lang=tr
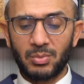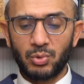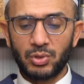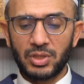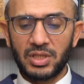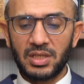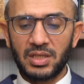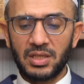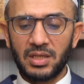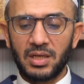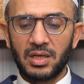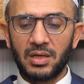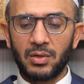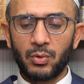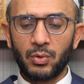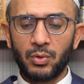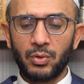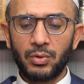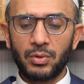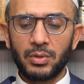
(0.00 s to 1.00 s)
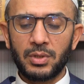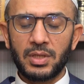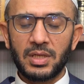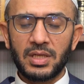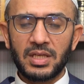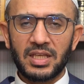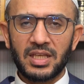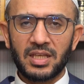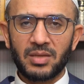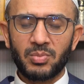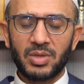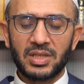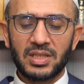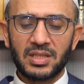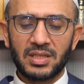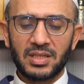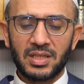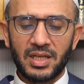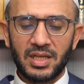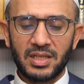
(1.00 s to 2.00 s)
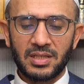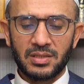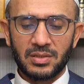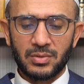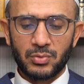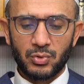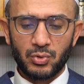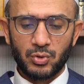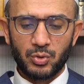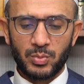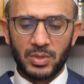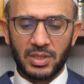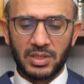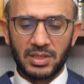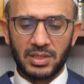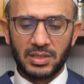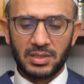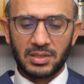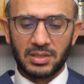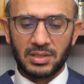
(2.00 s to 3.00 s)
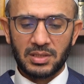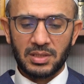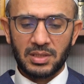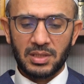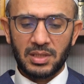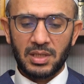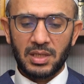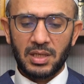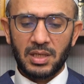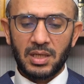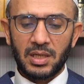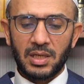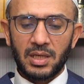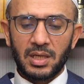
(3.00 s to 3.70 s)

Halbuki o hikmetinden susmaktadır.